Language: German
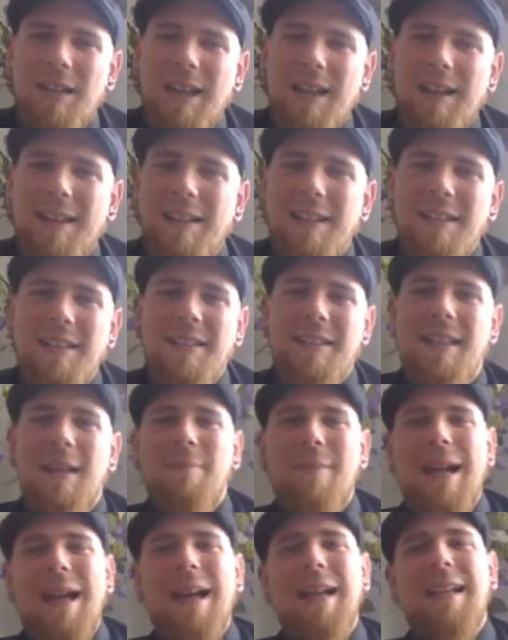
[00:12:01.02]
da dieser
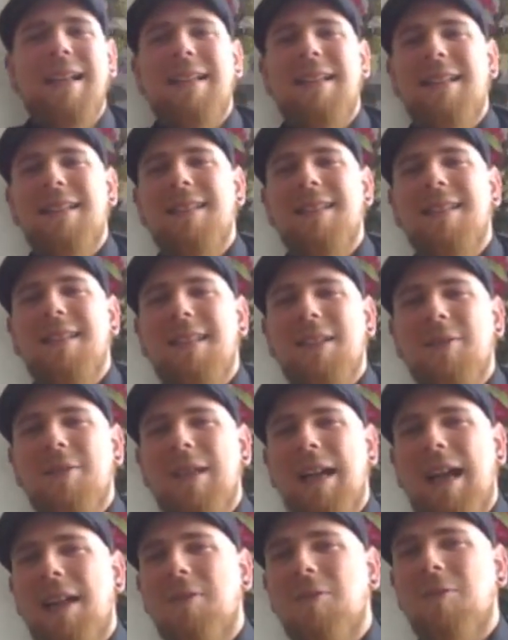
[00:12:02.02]
Makel, dass
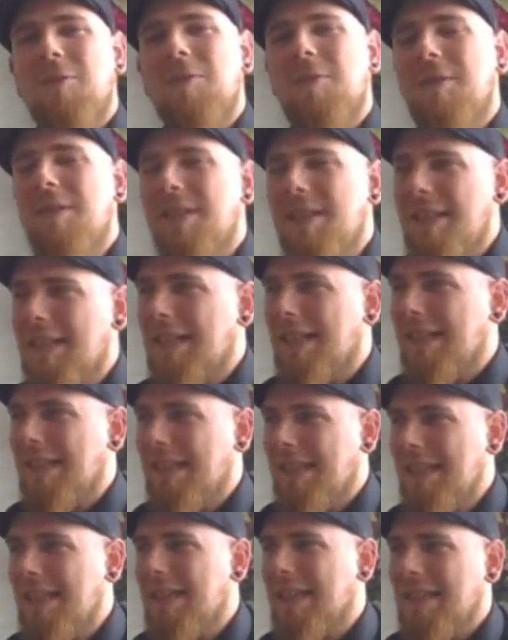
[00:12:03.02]
Deodato die
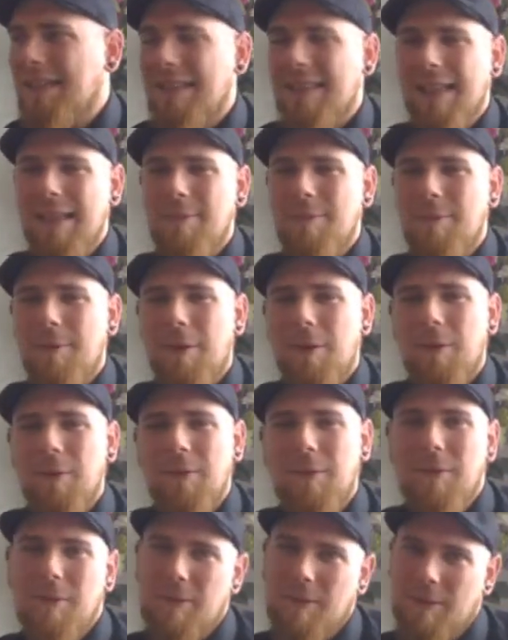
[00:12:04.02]
Kritik des
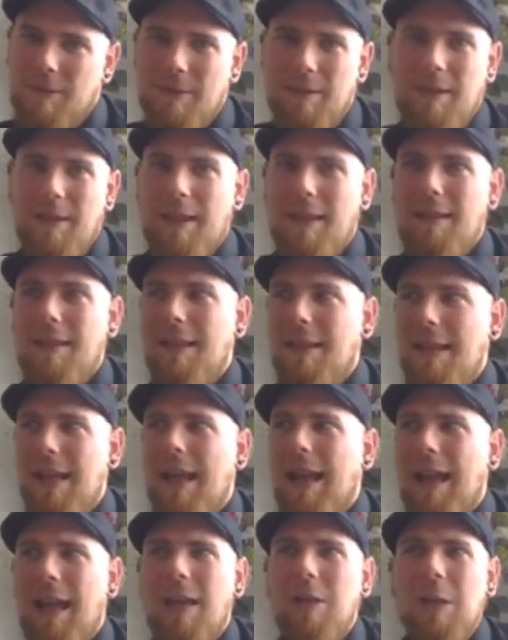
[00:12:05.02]
Drehbuchautors, hinter
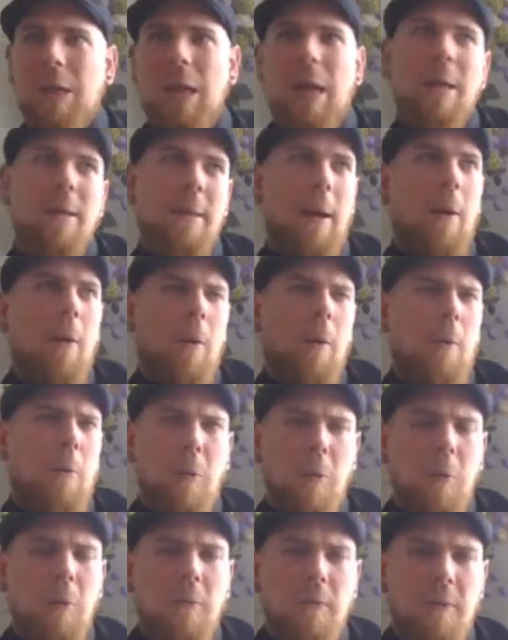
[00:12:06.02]
der er anscheinend ja auch
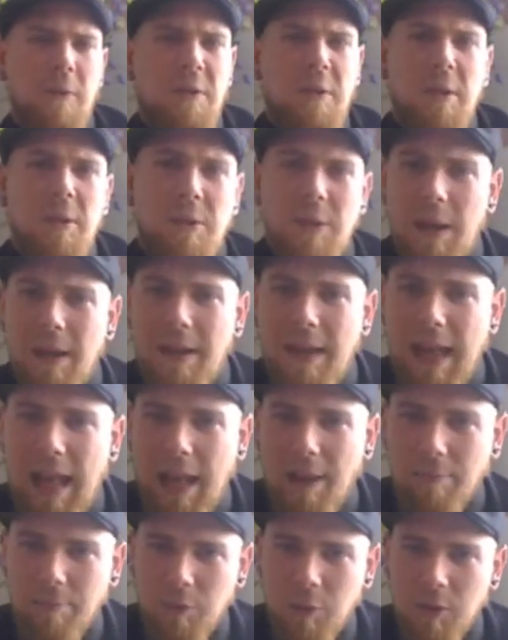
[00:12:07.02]
irgendwie gestanden
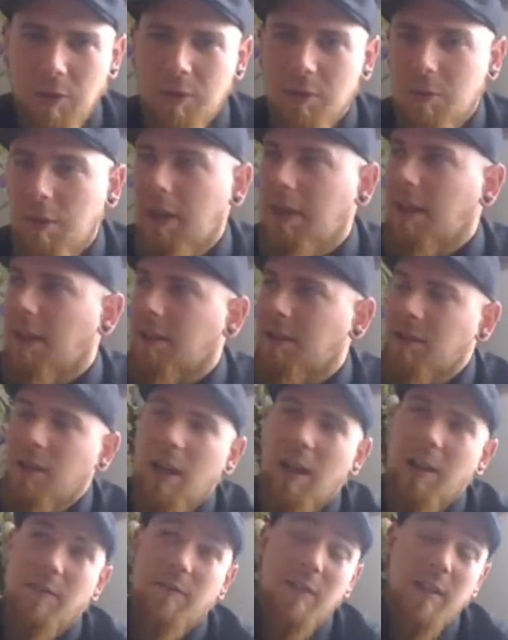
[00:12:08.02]
haben muss, oder dachte
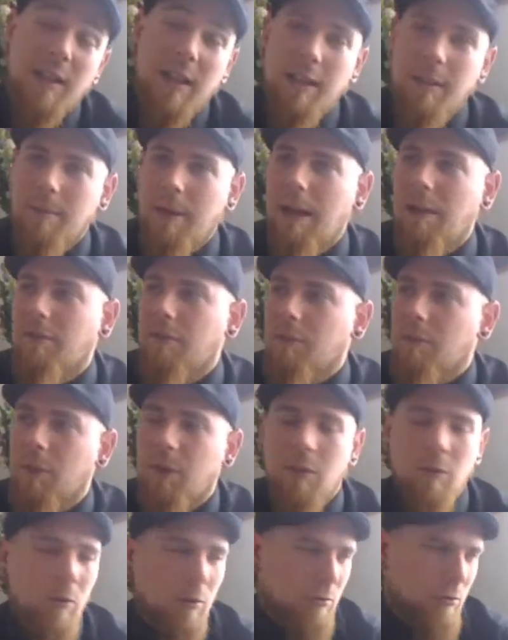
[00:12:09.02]
sich, hey, ich will einen Kannibalenfilm
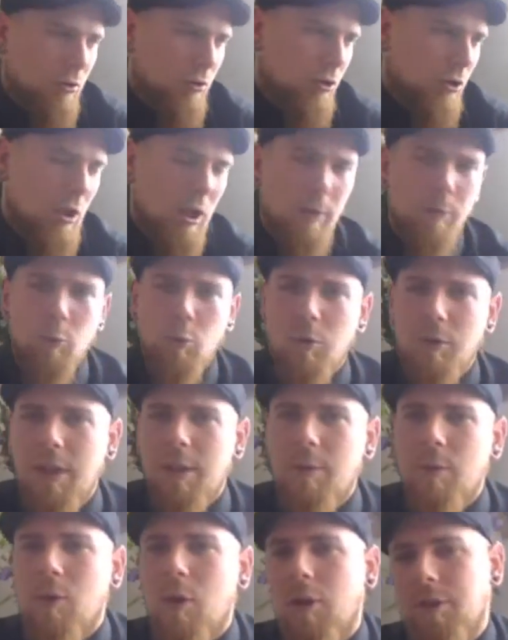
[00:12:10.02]
drehen, oh, das sieht nach einem guten
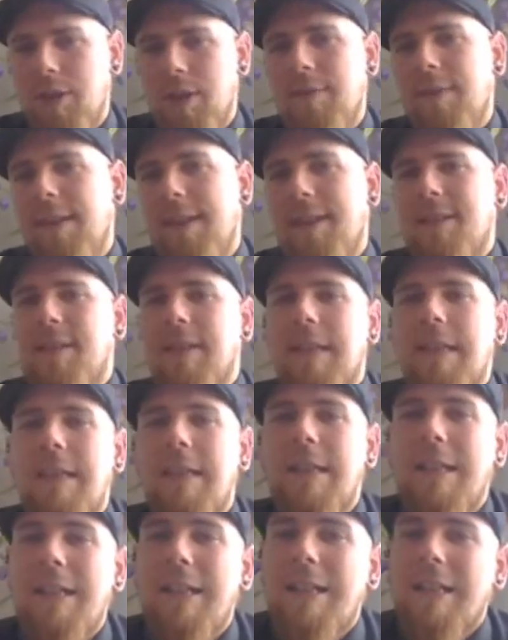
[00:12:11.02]
Drehbuch aus, nehmen wir
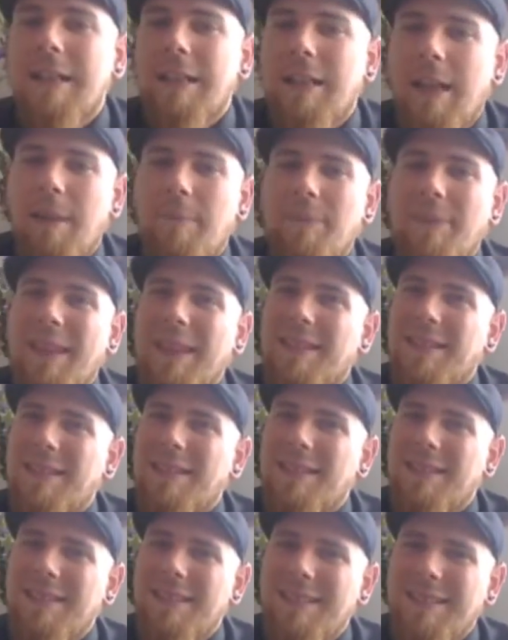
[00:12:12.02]
das, ähm, dass
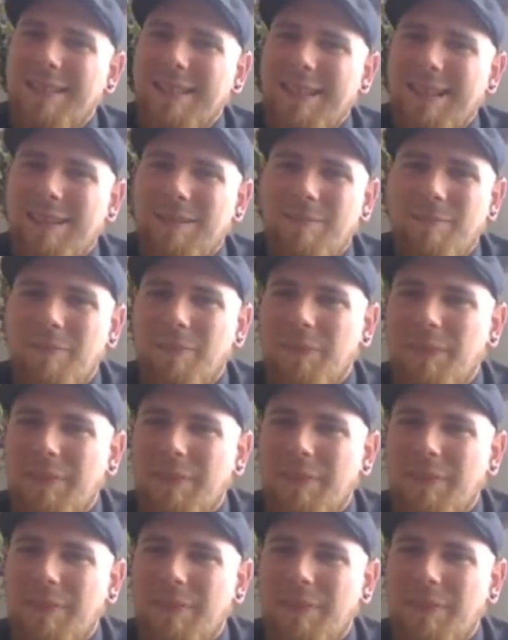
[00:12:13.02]
er, ja,